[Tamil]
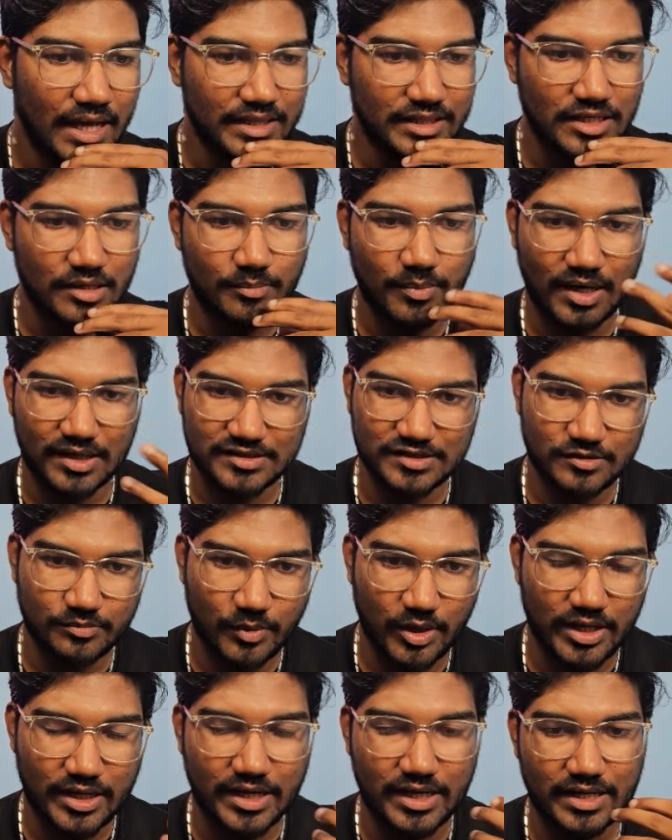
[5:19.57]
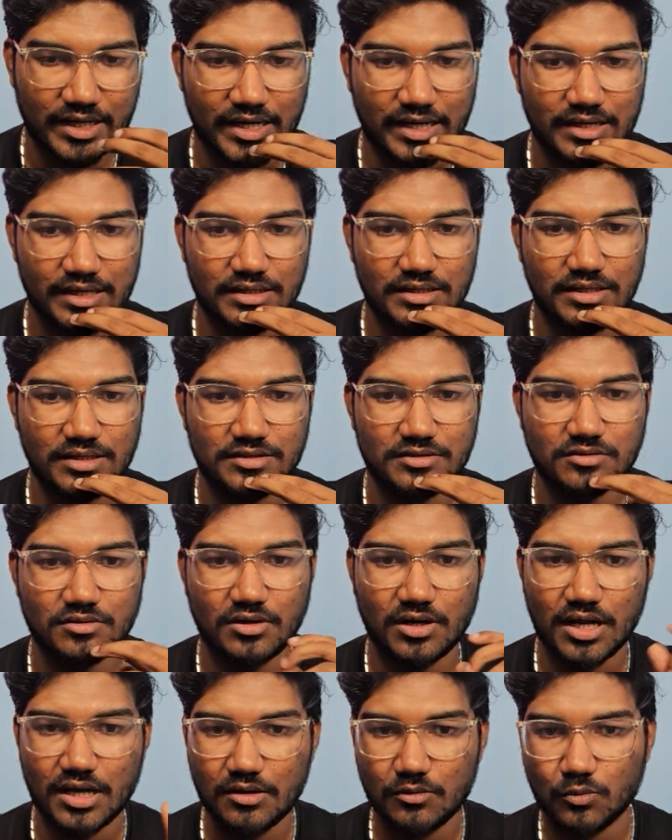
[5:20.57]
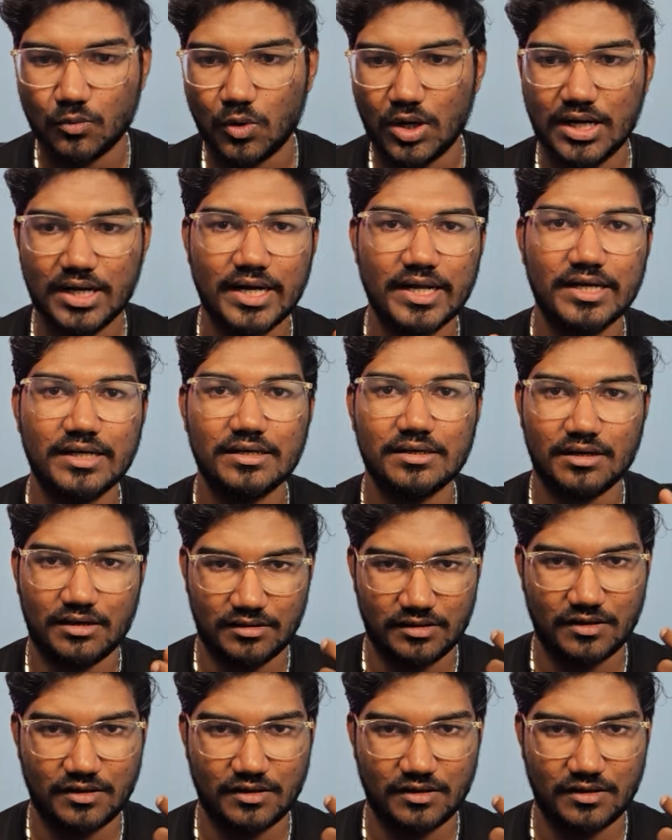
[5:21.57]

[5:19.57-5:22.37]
அண்ட் தென் இப்போ அக்சஸ் பாயிண்ட் எனக்கு என்னென்னு தெரிஞ்சுக்கணும்னா ஒன் லைன்